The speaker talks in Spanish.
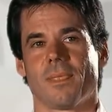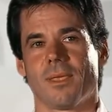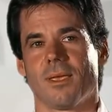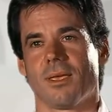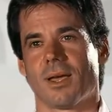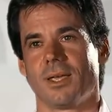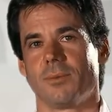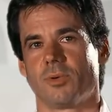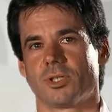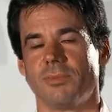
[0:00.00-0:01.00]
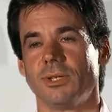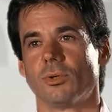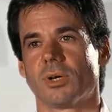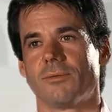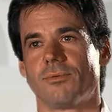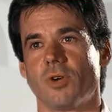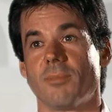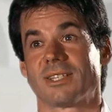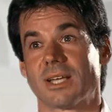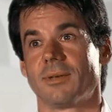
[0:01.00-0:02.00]
y ahí pues Mick Duhan fue
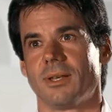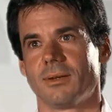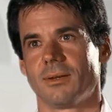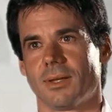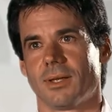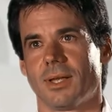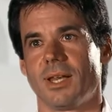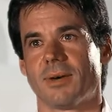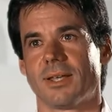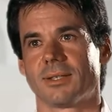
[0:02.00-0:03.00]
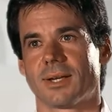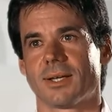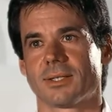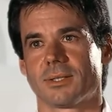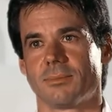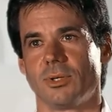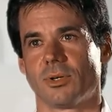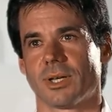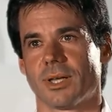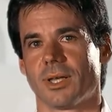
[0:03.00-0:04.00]
más hábil. Él iba detrás,
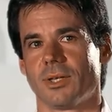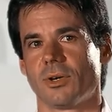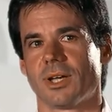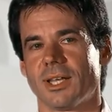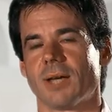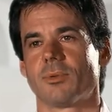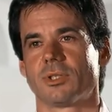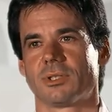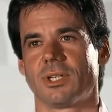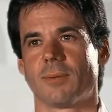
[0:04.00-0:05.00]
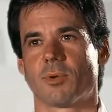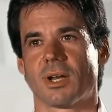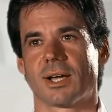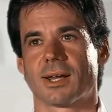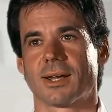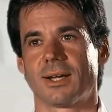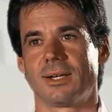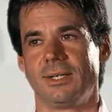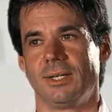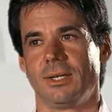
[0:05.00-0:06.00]
vio que yo quería pues ir a por la
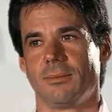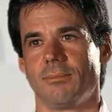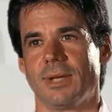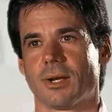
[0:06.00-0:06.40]
carrera, me